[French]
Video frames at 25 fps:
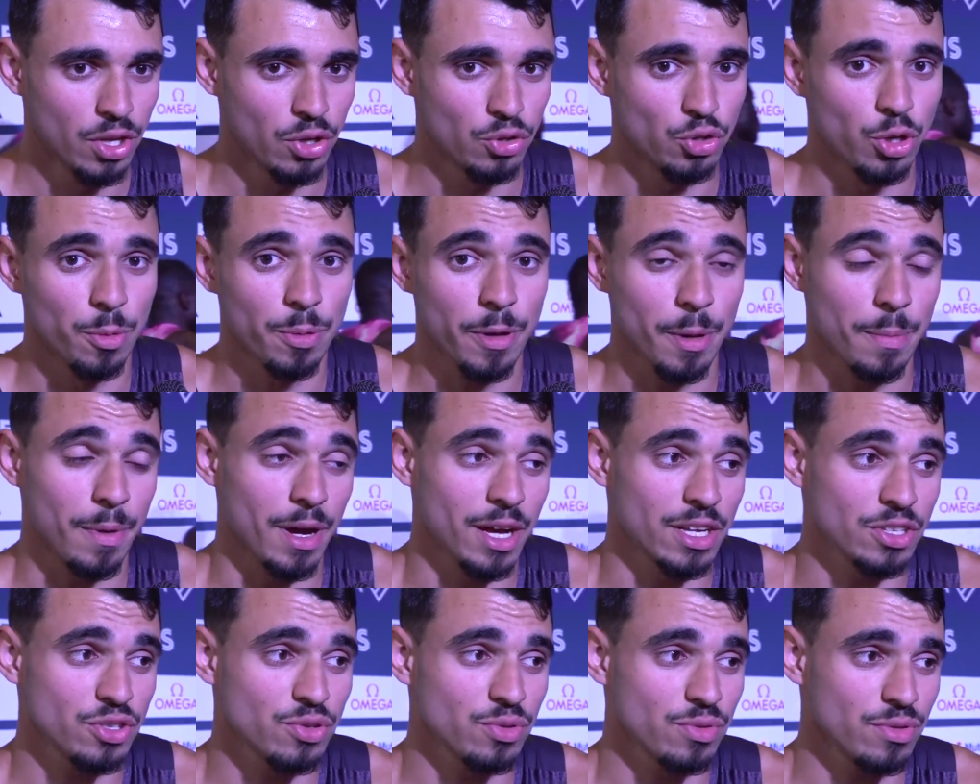de
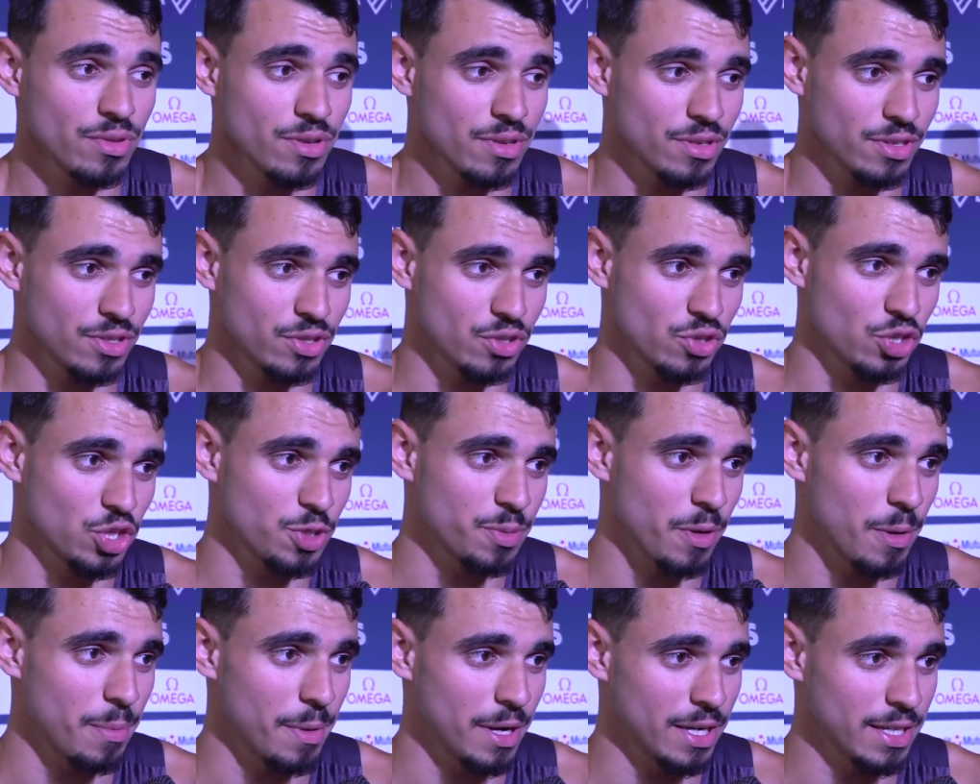préparation parce que je
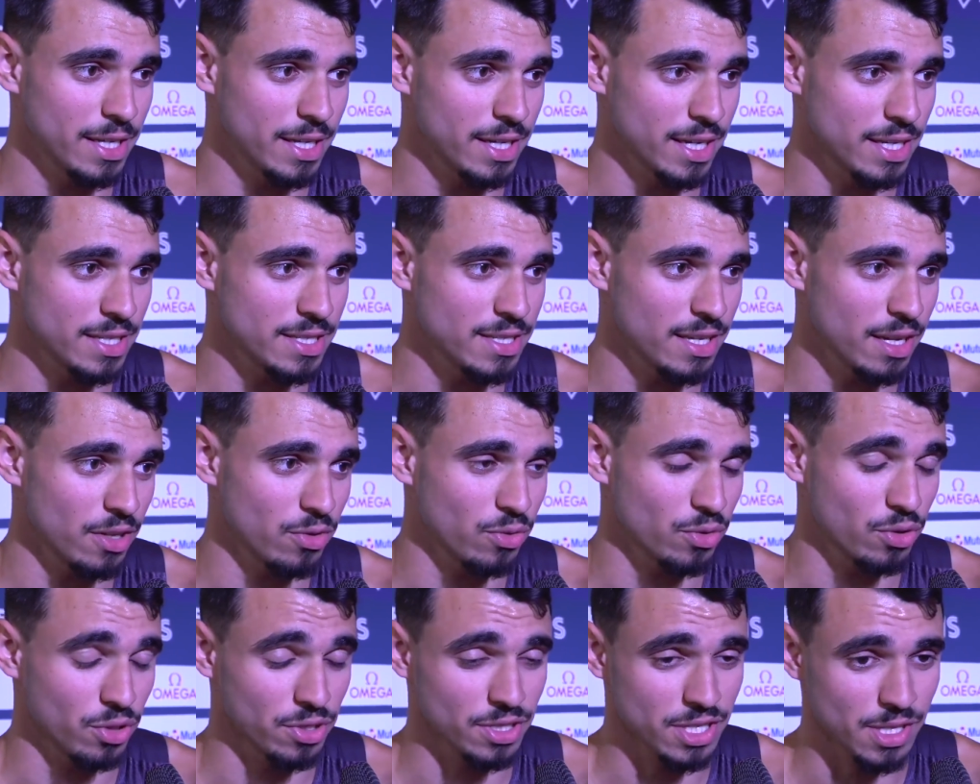prépare le décastard
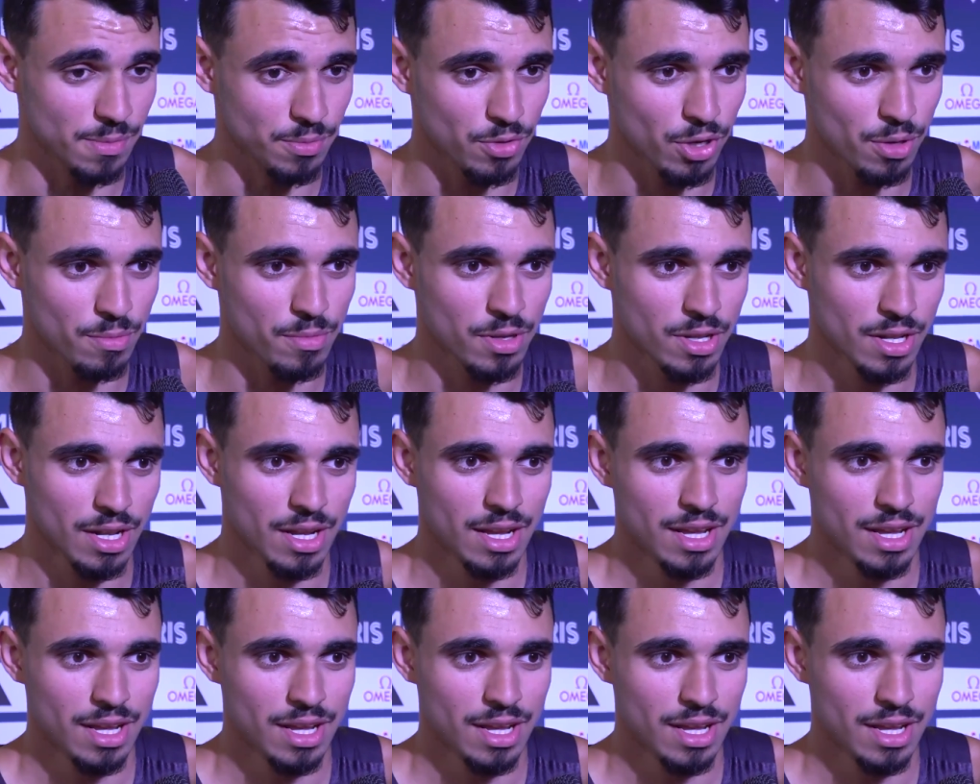donc en septembre.